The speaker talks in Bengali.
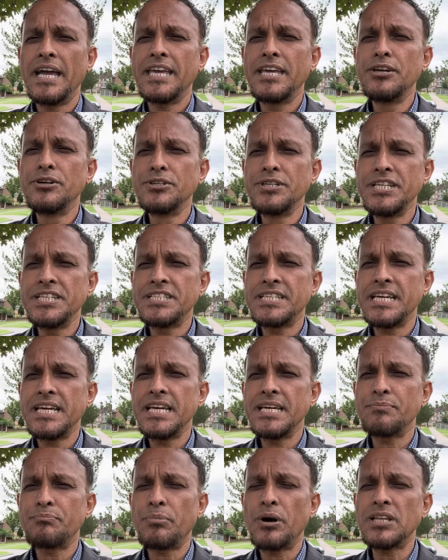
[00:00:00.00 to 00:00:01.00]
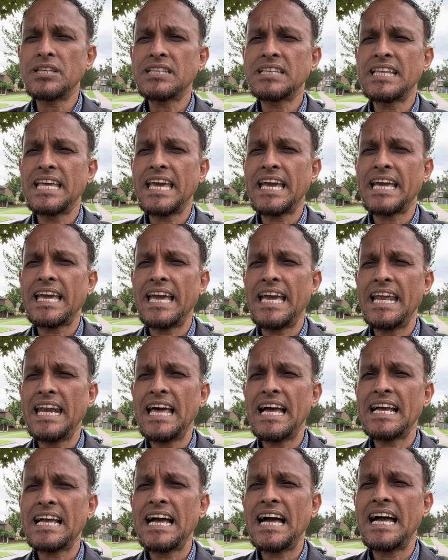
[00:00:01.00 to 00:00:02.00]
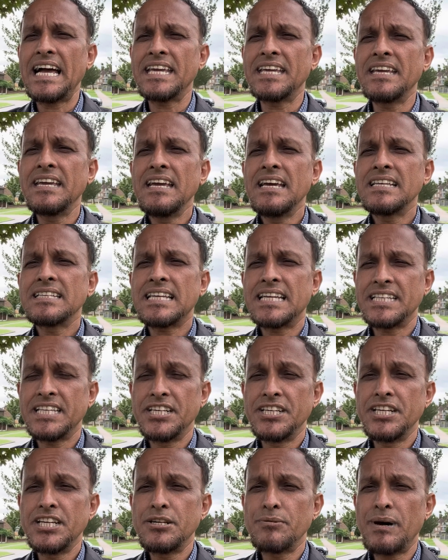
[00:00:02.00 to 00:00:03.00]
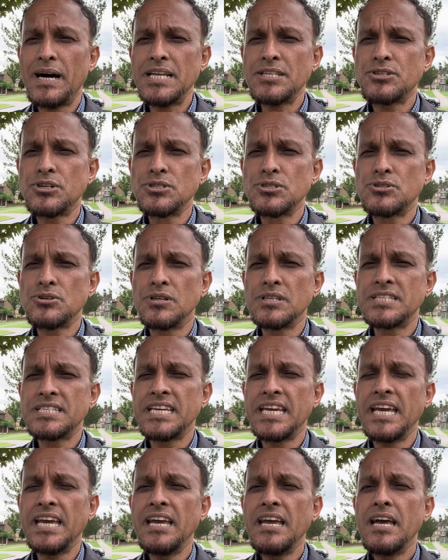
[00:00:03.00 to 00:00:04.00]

ইউনিটে প্রত্যেক এলাকায় তাদের নির্বাচন চলছে